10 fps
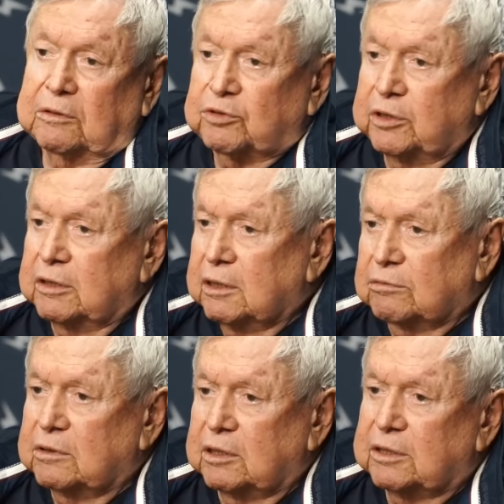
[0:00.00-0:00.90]
tinha que
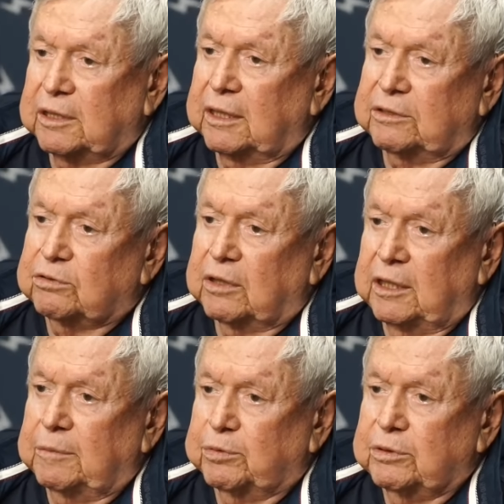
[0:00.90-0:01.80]
acontecer isso
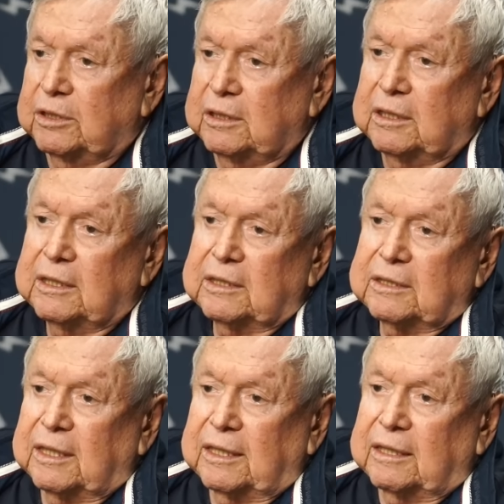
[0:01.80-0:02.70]
aí, porque
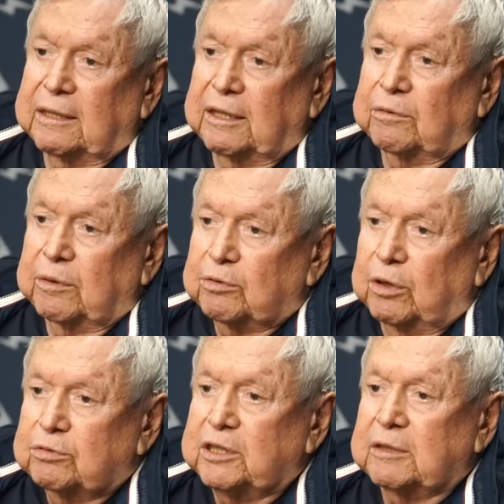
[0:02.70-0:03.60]
é, eu, eu,
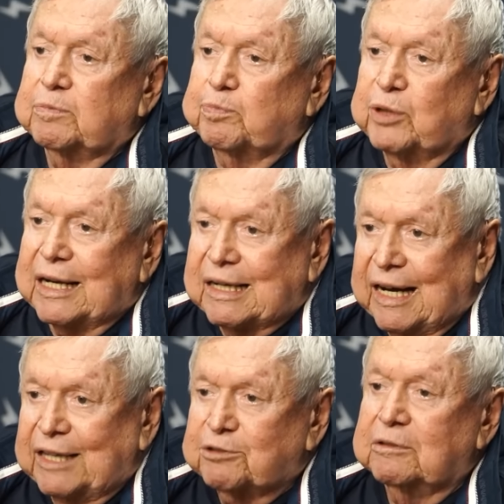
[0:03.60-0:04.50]
eu, tinha, por
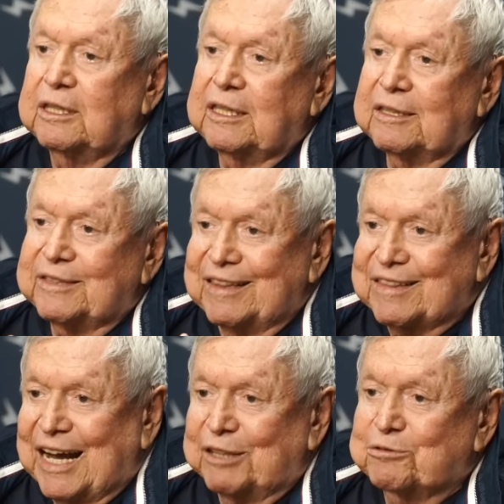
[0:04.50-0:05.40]
acaso,
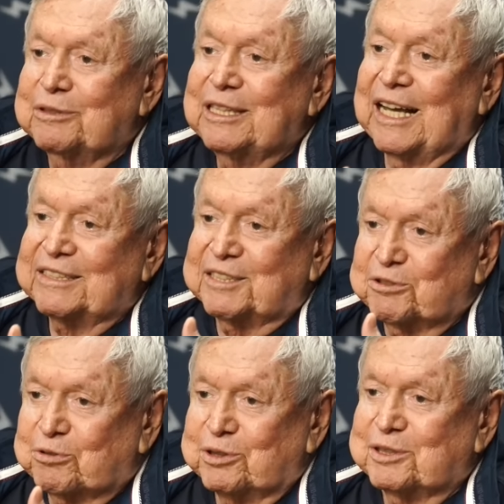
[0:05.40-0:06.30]
tentado essas
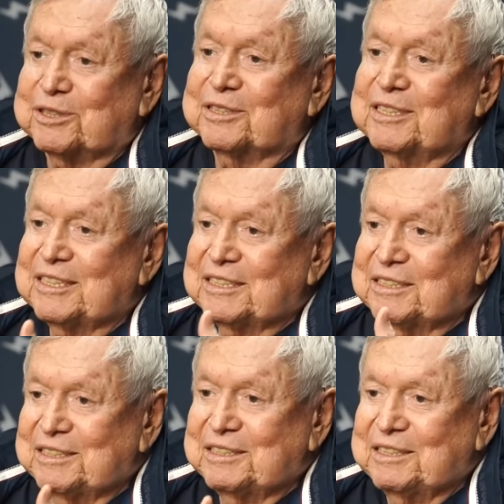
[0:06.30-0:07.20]
coisas
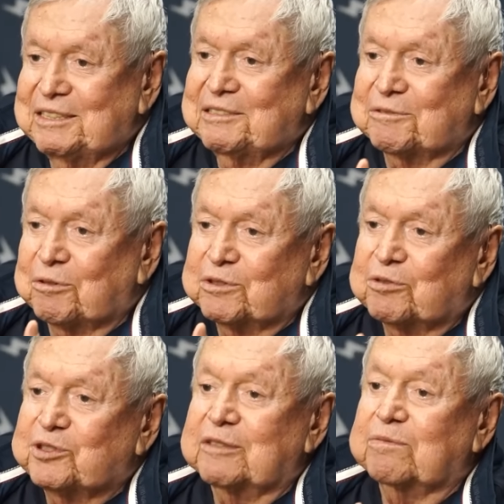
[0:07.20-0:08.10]
e não,
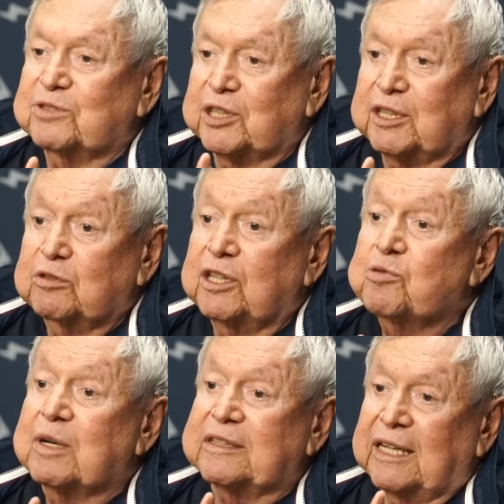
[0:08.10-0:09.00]
não tinha seguido
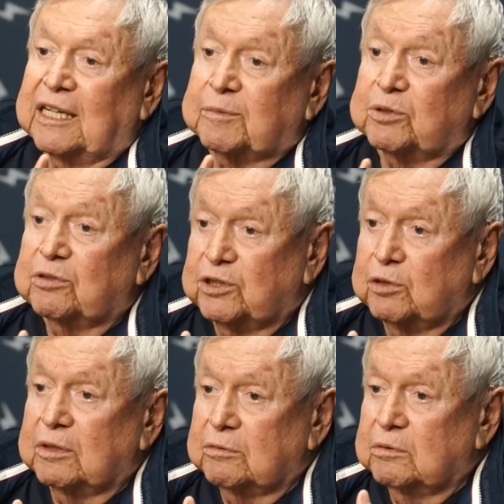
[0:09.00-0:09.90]
nenhuma delas, mas eu tinha
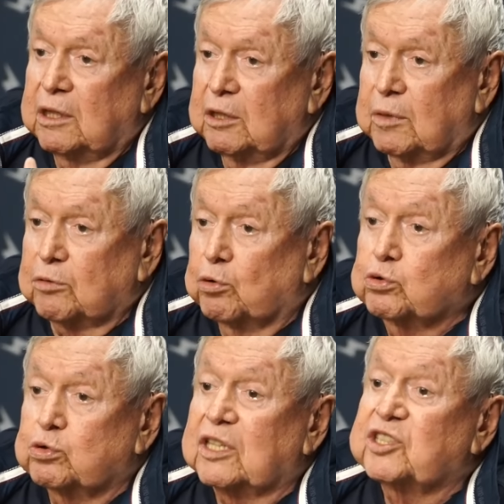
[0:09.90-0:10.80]
uma, uma
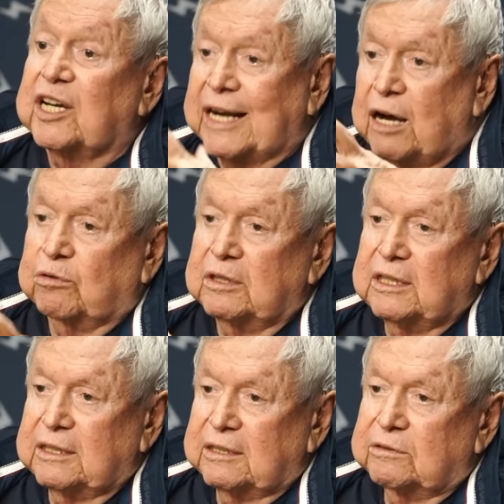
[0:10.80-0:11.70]
cultura geral
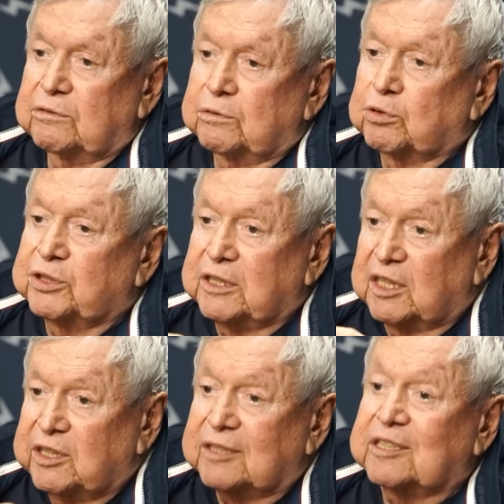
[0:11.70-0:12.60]
uhum. dos
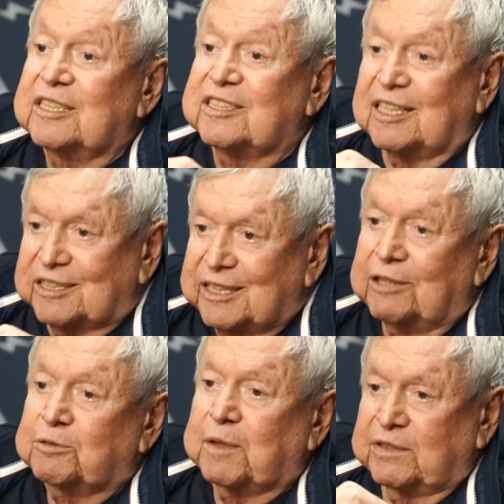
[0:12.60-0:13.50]
ingredientes
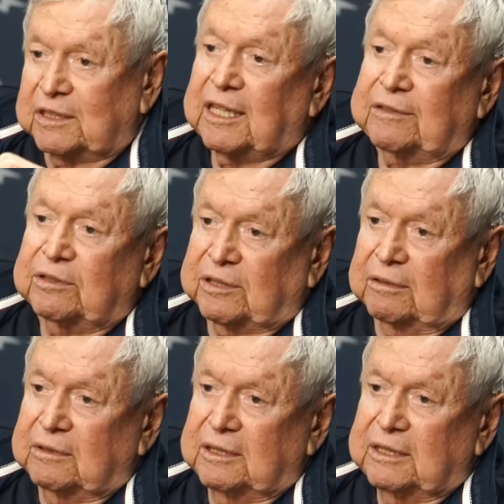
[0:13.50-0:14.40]
necessários para fazer televisão